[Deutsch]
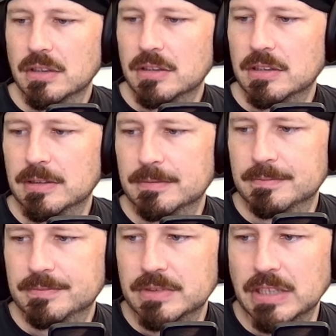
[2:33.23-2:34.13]

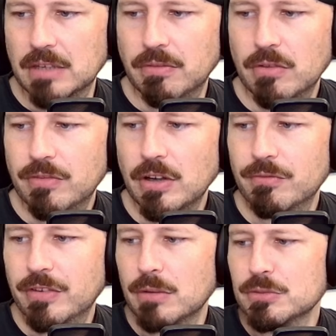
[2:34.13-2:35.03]
Ähm, ja,
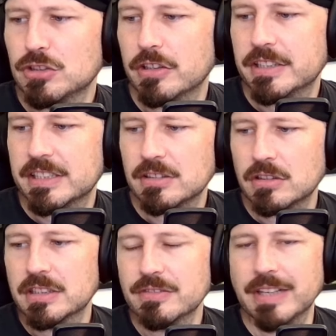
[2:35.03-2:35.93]
warum, warum sollte ich es
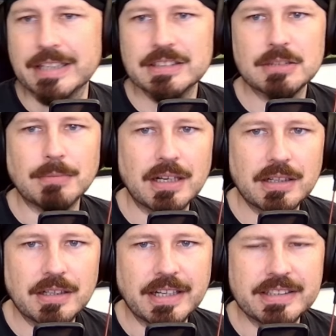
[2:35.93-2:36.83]
auch irgendwie anders
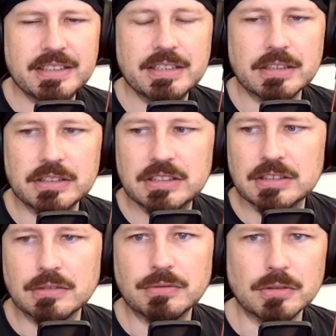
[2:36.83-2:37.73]
machen? Hätte ich ja
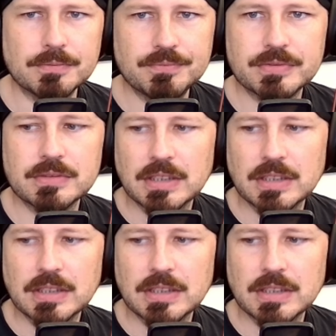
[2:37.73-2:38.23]
nichts davon.